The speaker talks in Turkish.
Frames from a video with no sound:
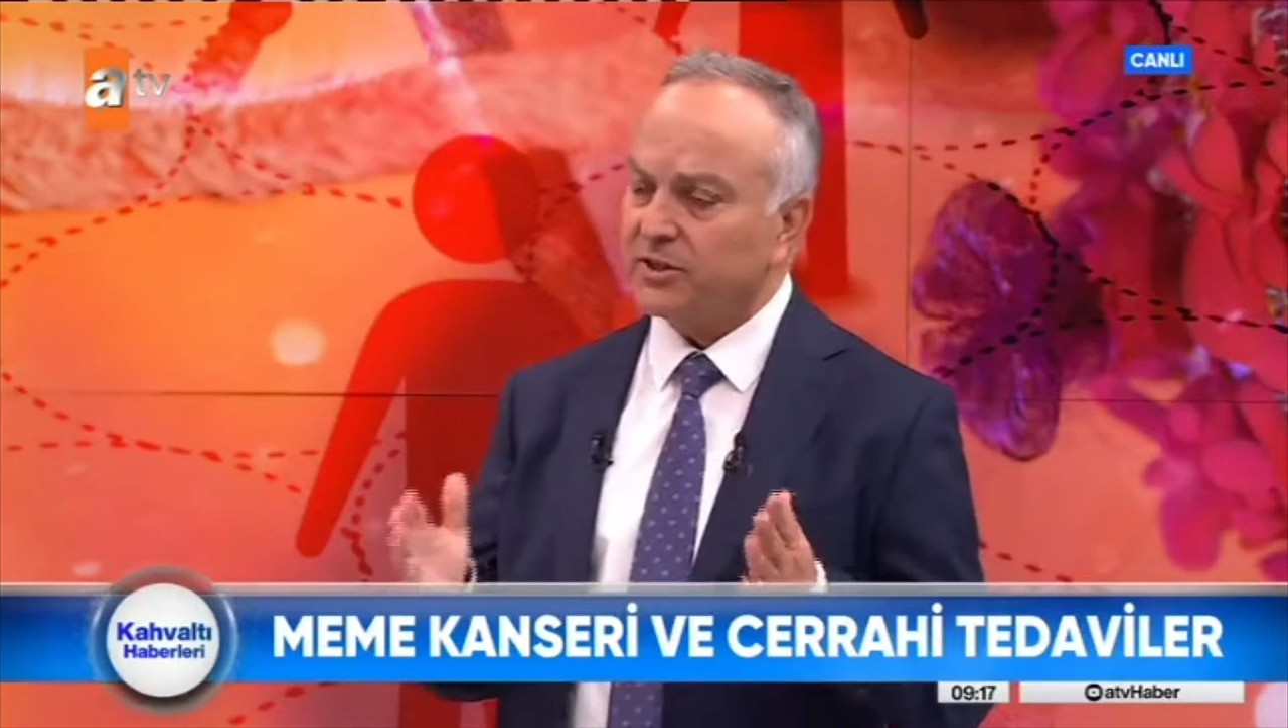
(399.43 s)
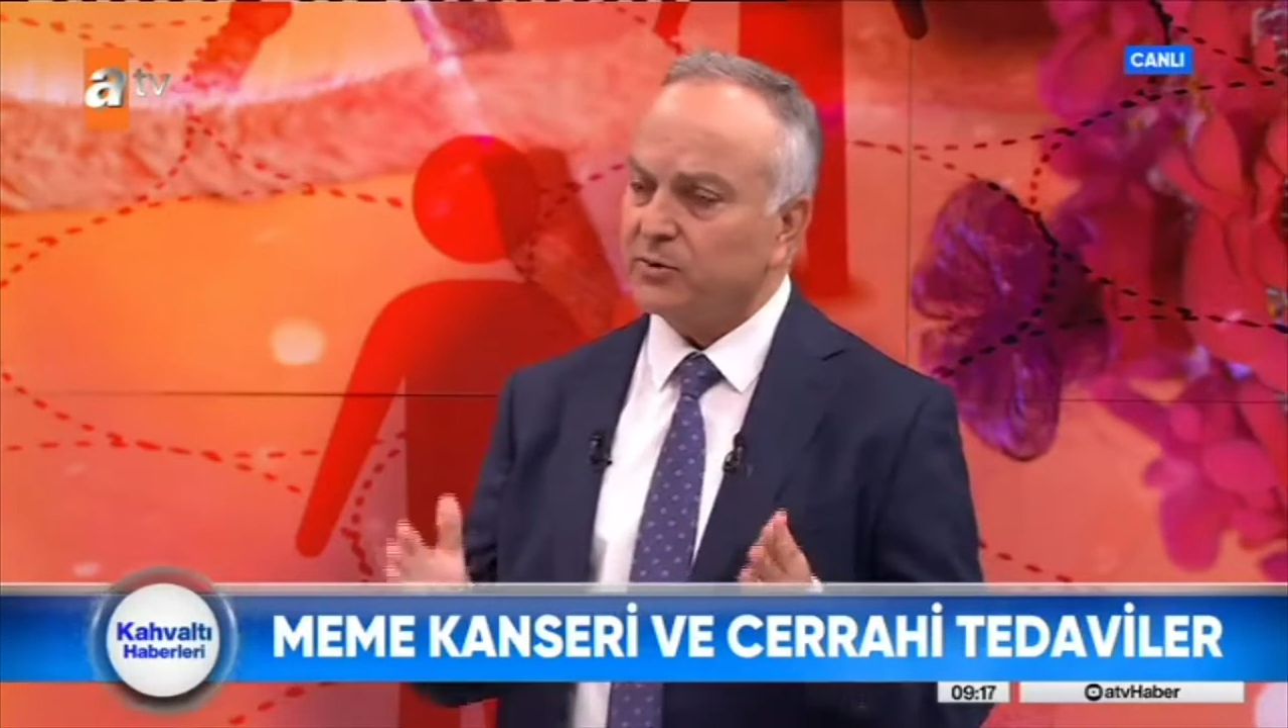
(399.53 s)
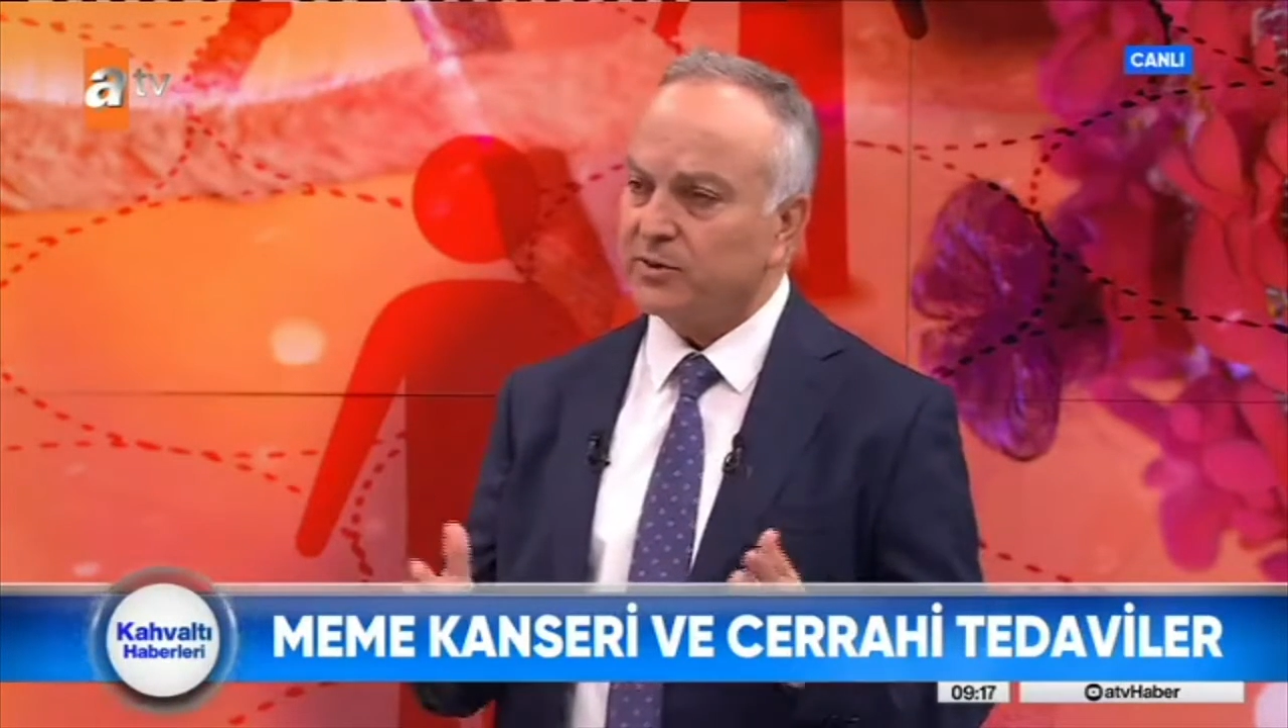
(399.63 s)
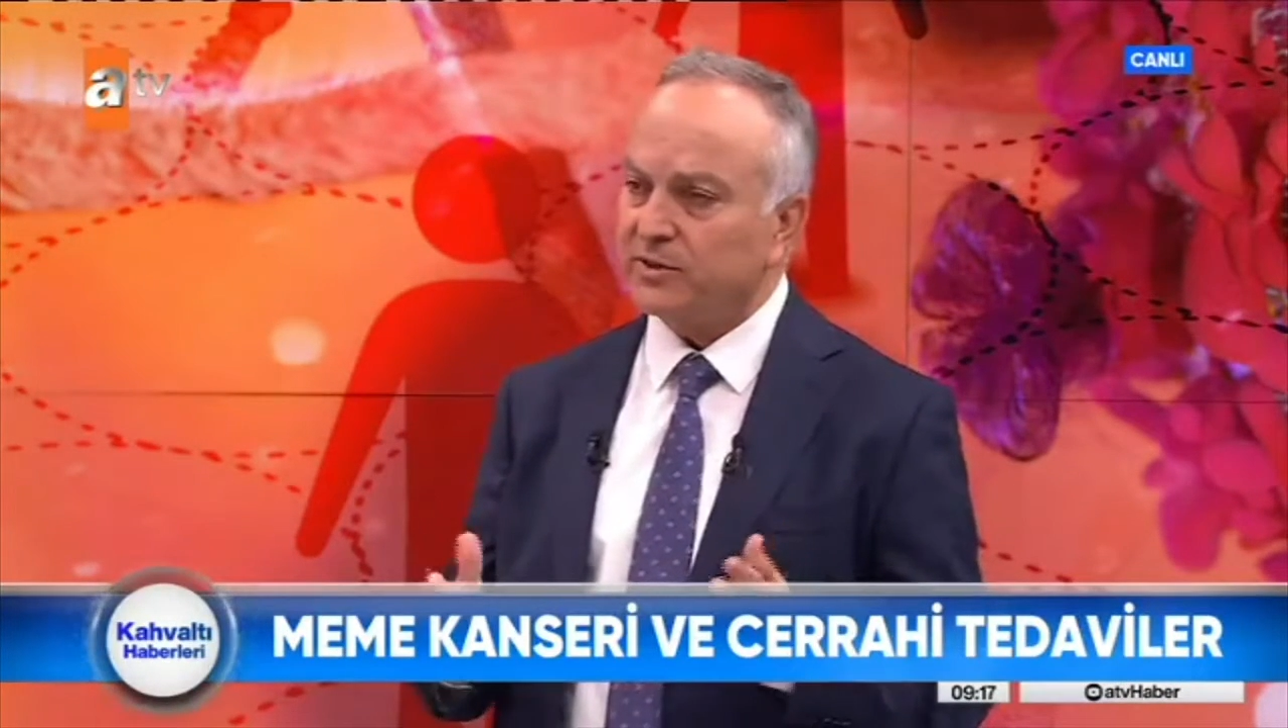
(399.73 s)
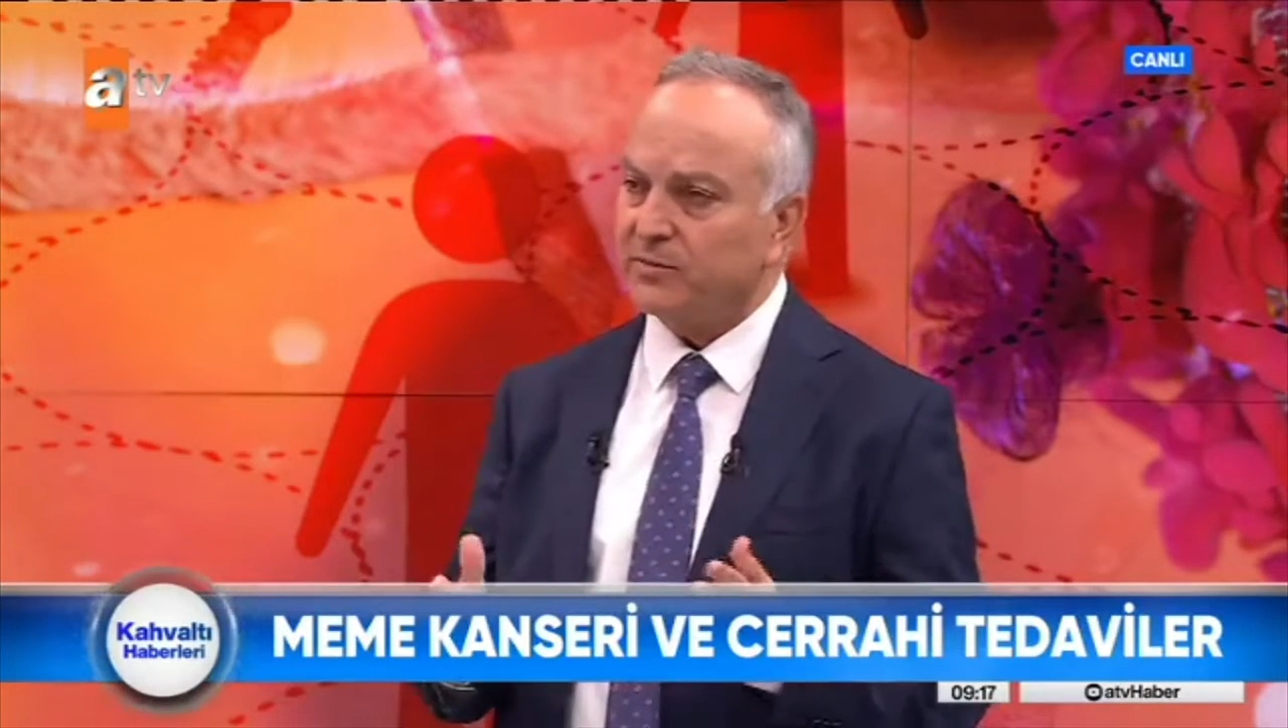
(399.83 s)

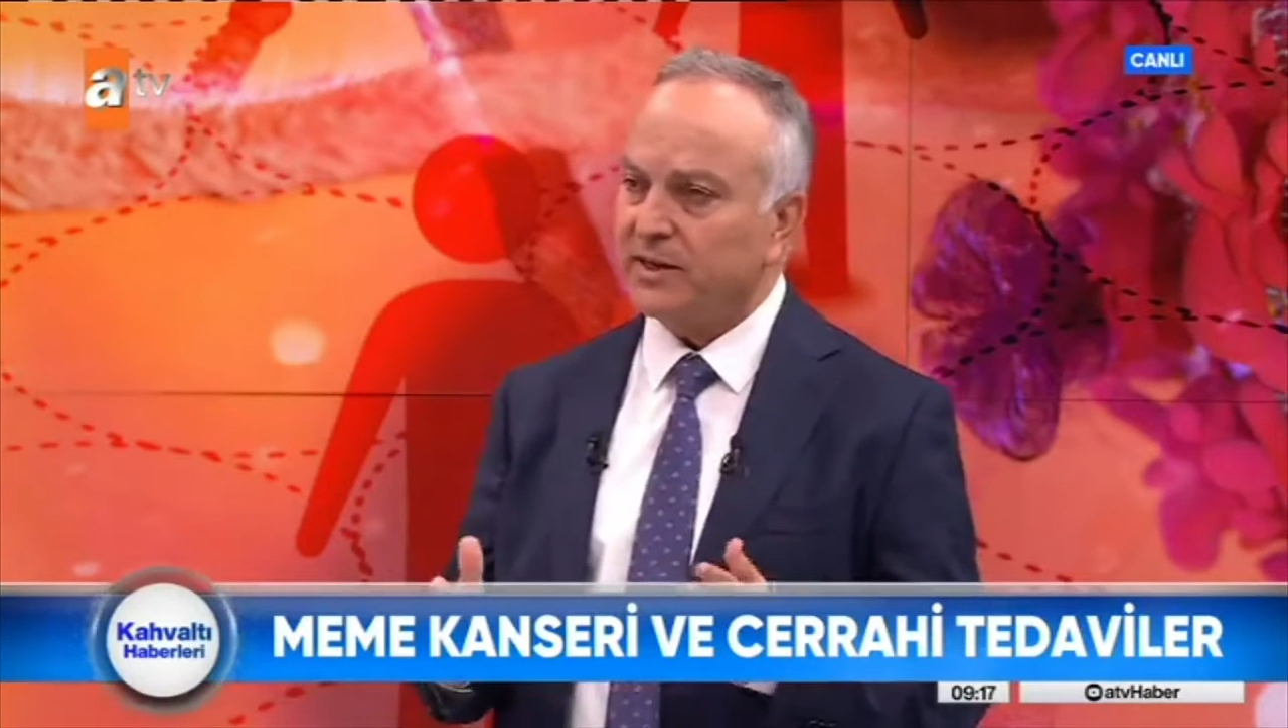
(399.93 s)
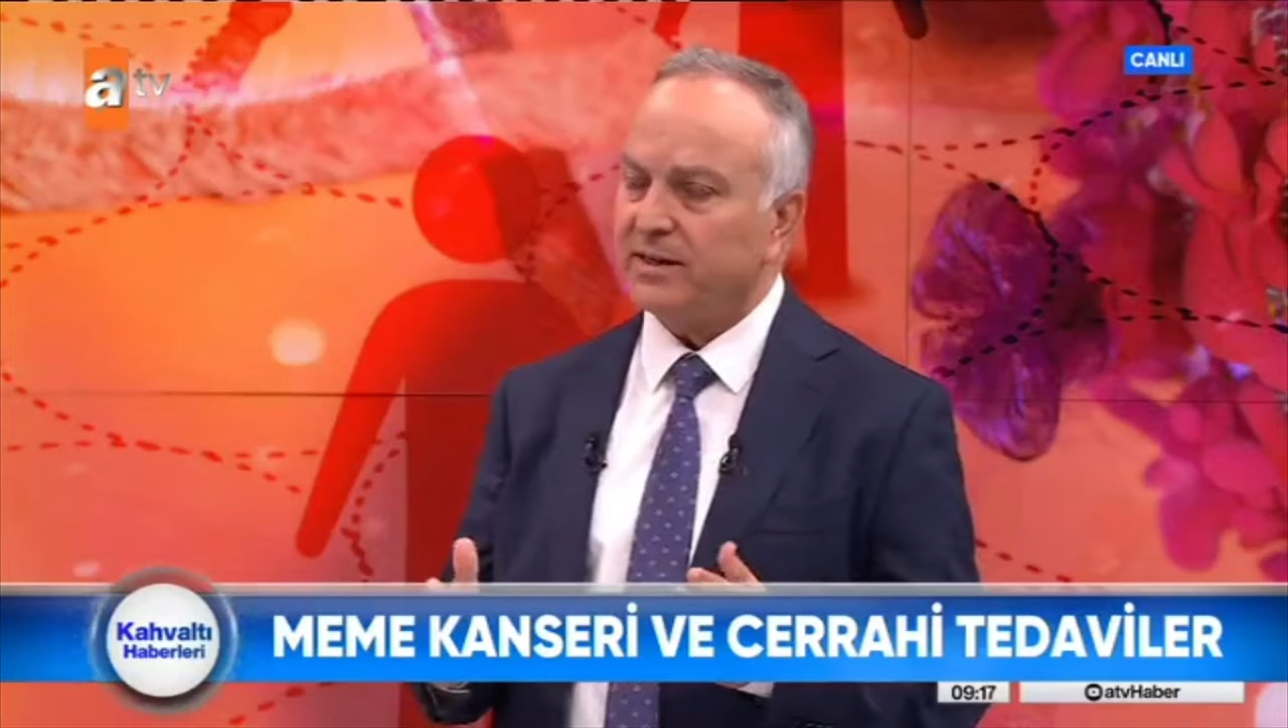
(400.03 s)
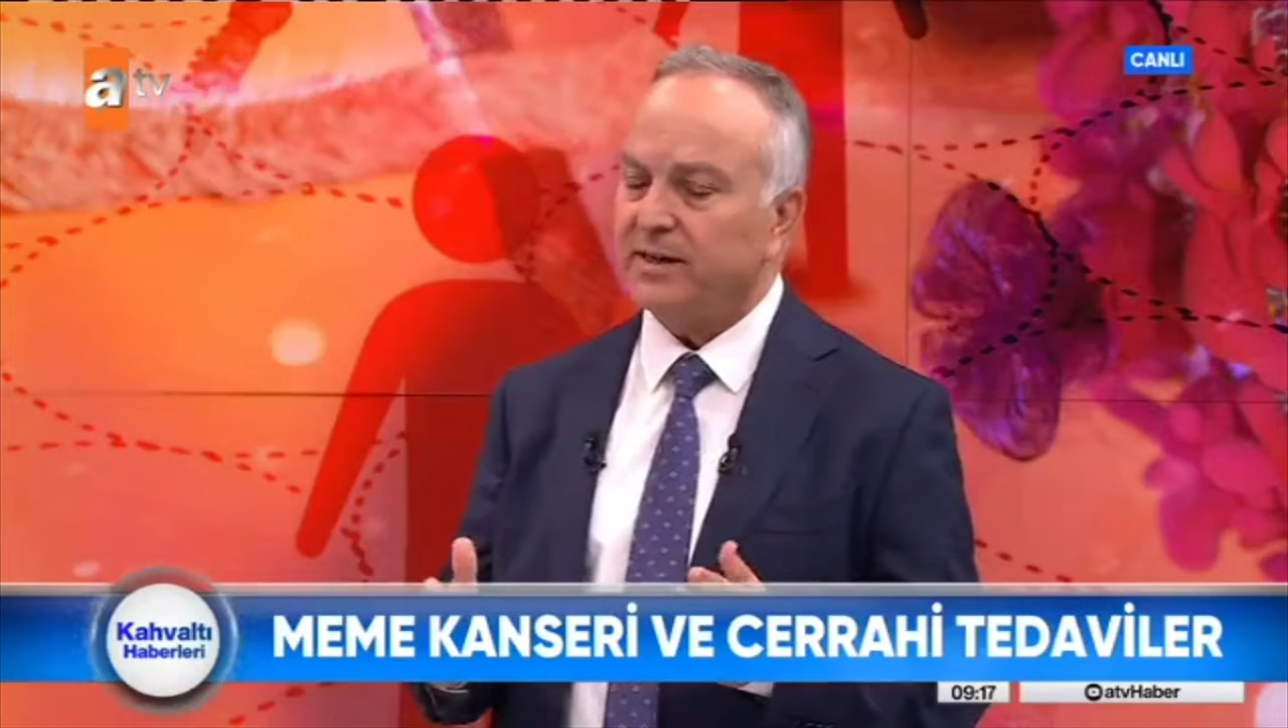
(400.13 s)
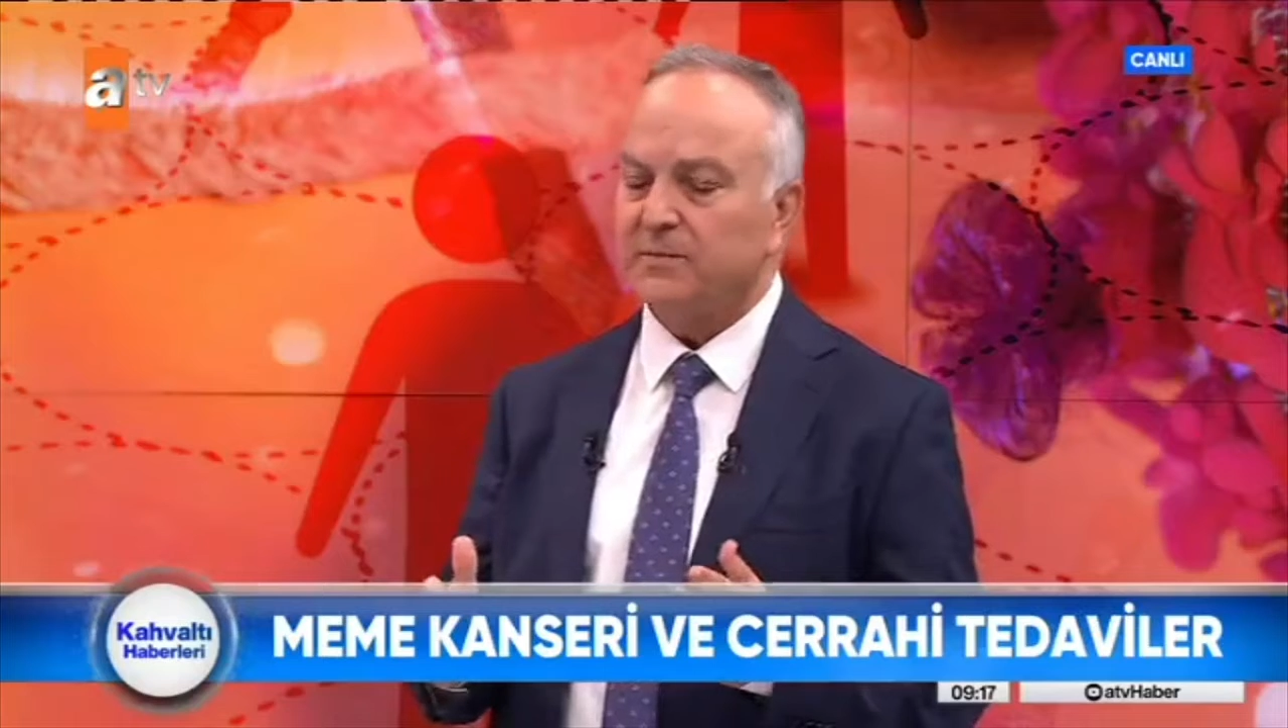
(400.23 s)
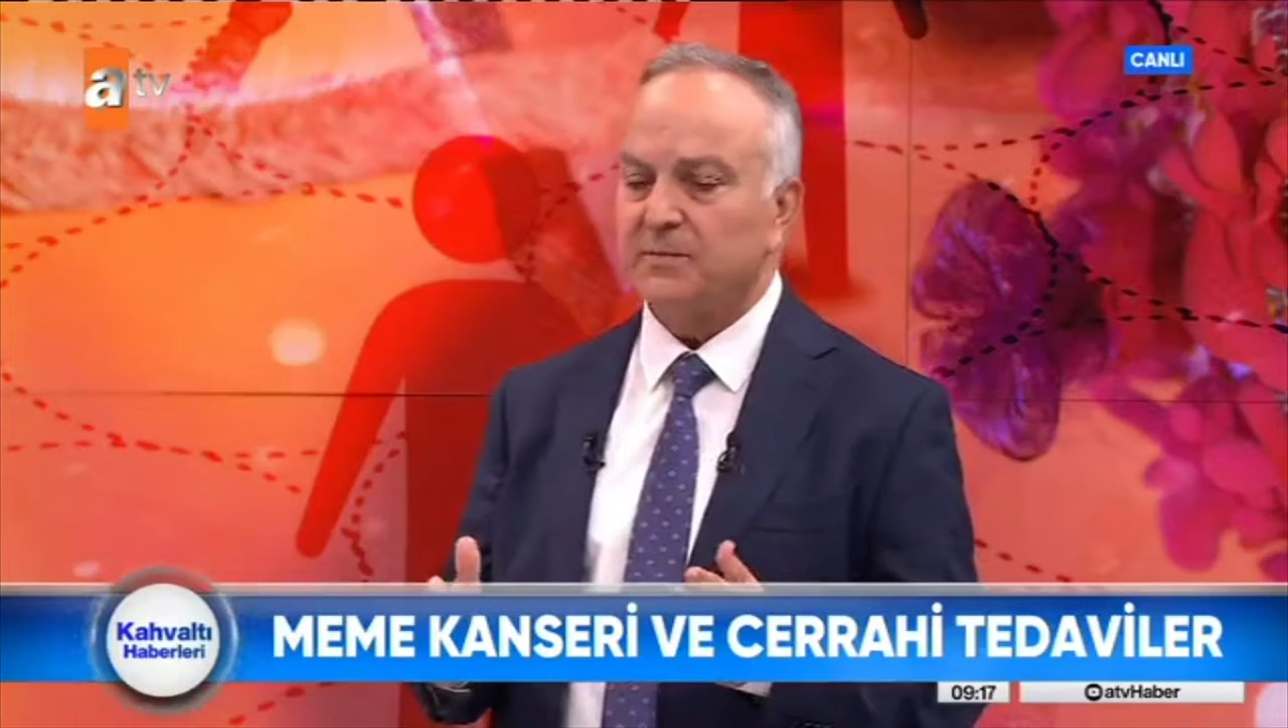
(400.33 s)
yöntemlerle